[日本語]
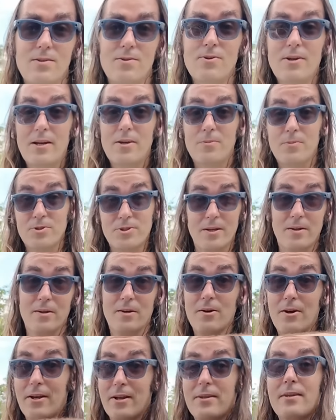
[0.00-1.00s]
URL も下
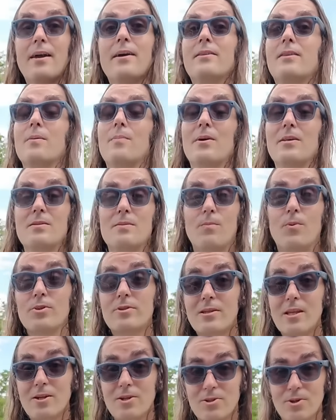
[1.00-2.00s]
の概要欄に入ってます。
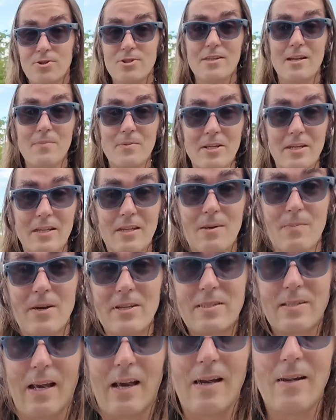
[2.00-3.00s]
持ってる人ちなみにい
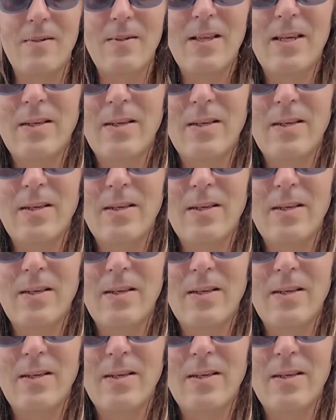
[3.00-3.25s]
ますか？